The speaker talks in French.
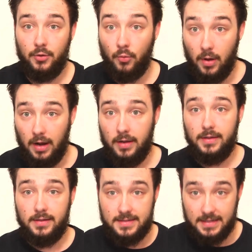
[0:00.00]
Donc voilà.
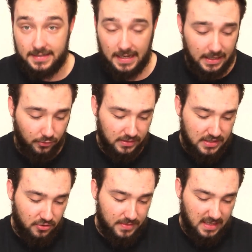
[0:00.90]
C'est ça les
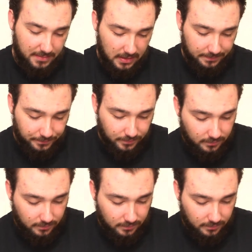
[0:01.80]
conditions, mes amis.